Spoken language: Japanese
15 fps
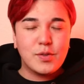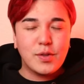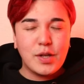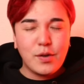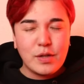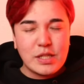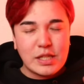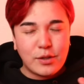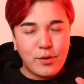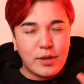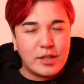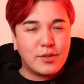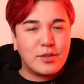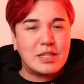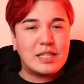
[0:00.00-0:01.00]
それを地
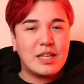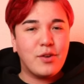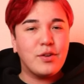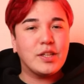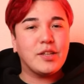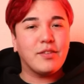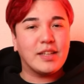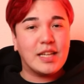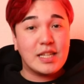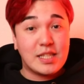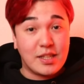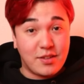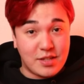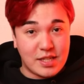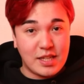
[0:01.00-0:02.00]
声として本人は出し
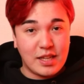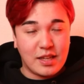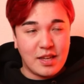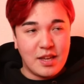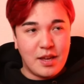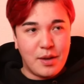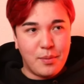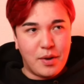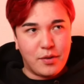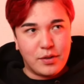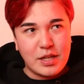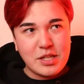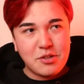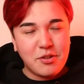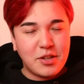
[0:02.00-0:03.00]
てるしこ
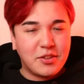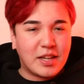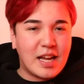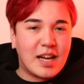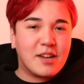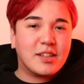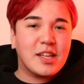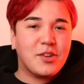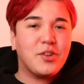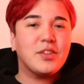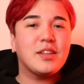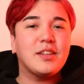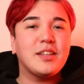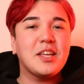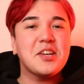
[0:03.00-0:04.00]
れ地声の感覚だろ
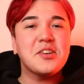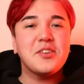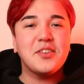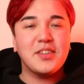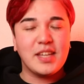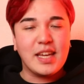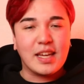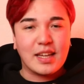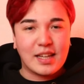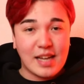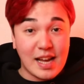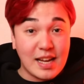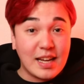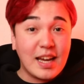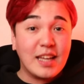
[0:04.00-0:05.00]
うっていうふうに
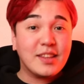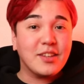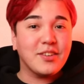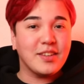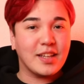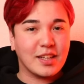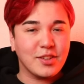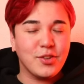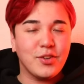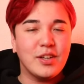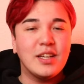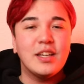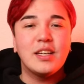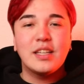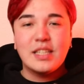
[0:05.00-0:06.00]
考えてるんだけど
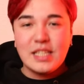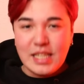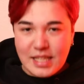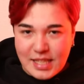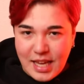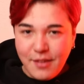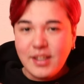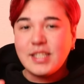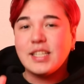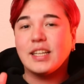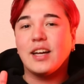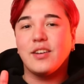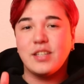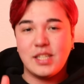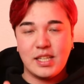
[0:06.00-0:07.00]
実際は
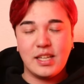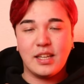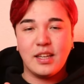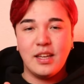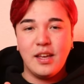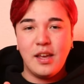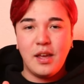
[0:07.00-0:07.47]
違うし